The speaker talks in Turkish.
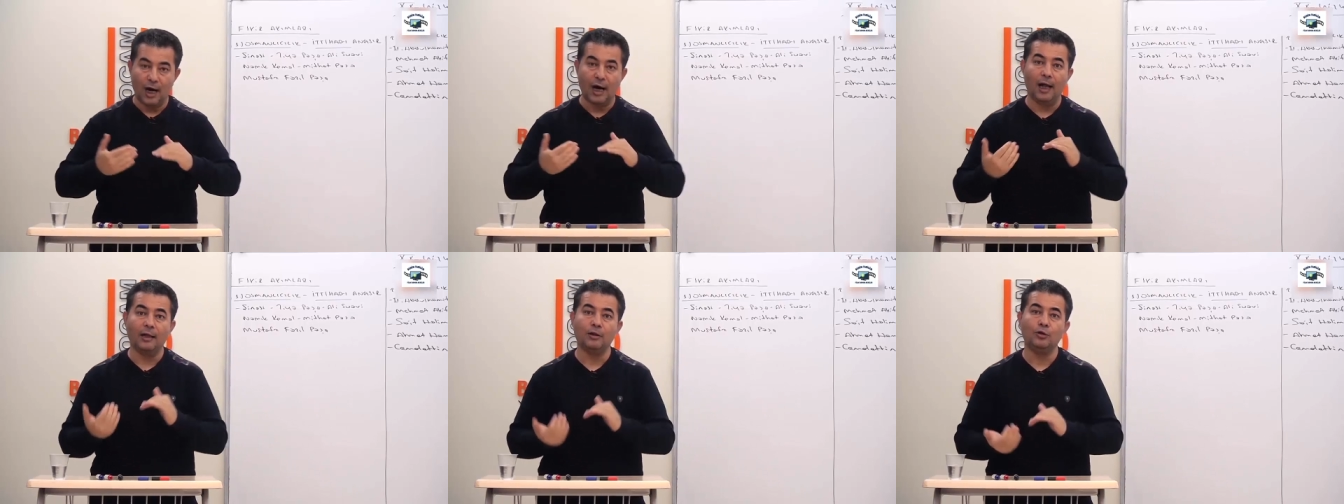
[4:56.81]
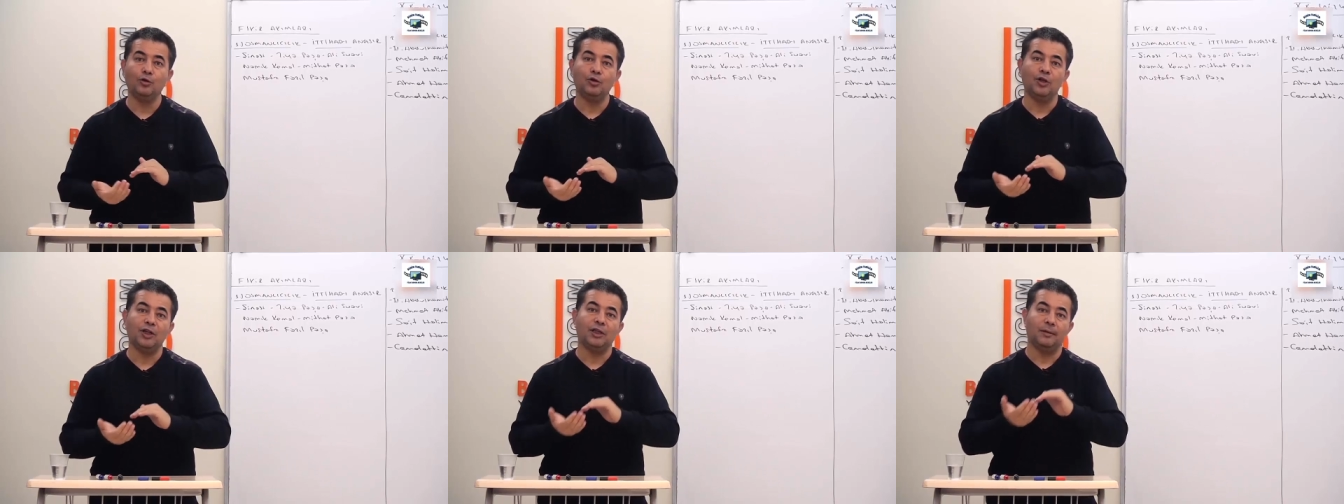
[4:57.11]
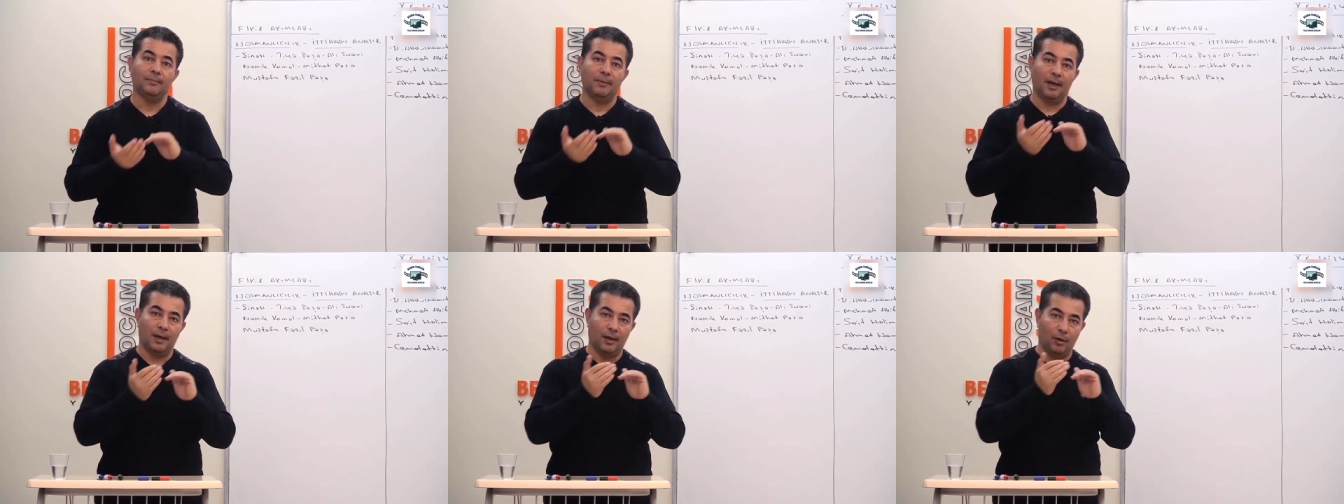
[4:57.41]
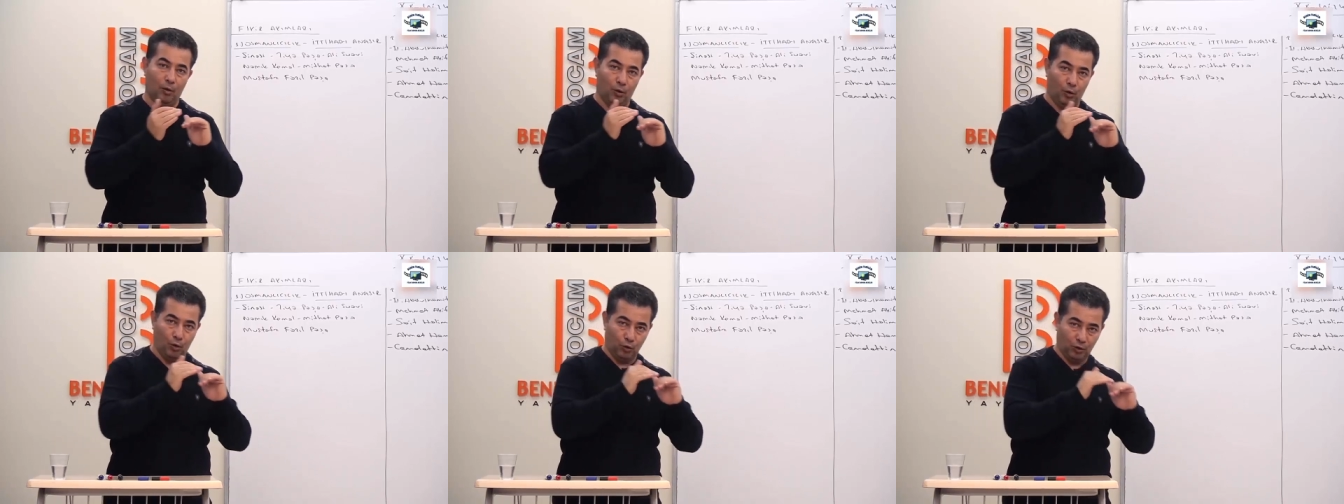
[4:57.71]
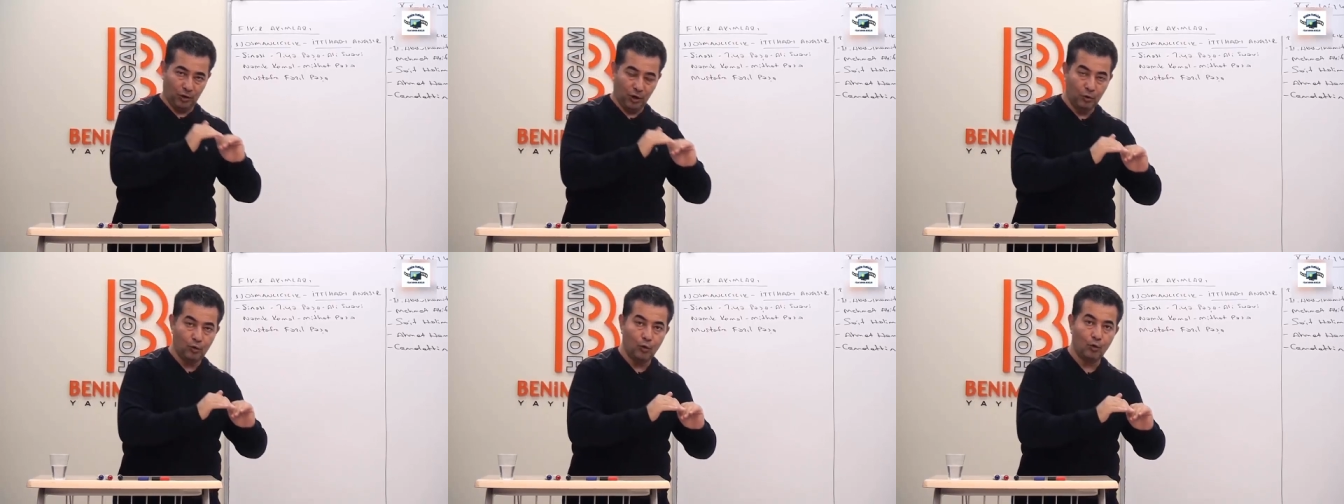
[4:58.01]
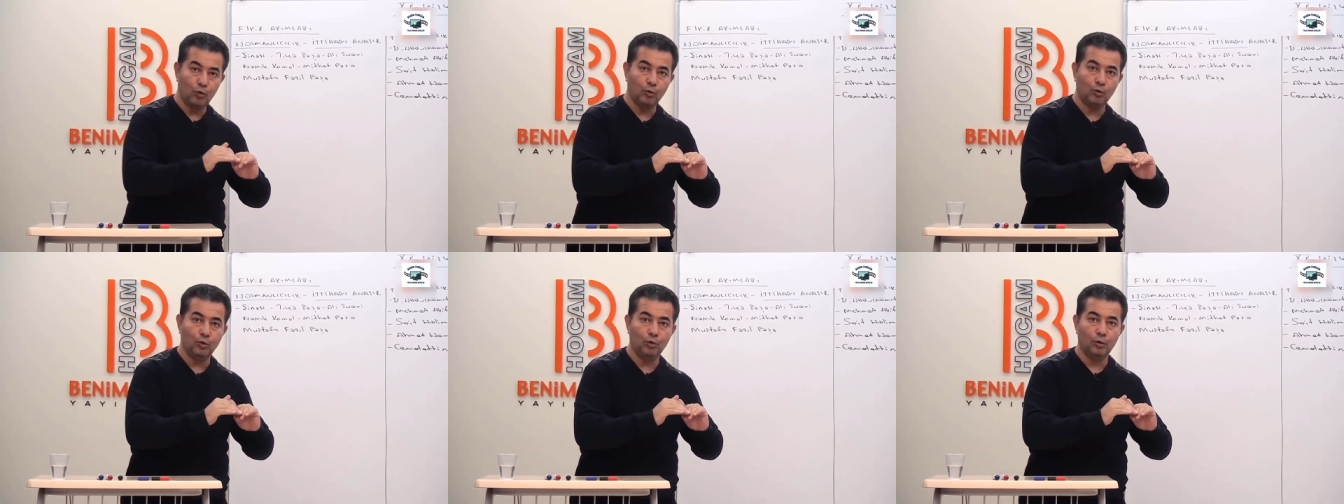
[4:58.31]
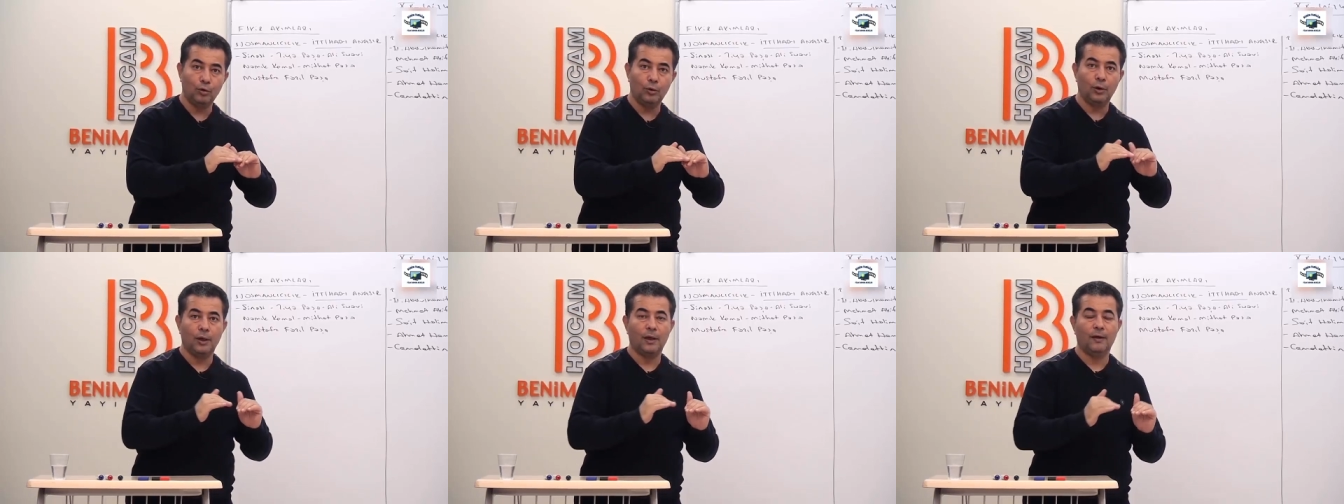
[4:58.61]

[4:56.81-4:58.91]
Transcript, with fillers: Halk yönetime ortak oldu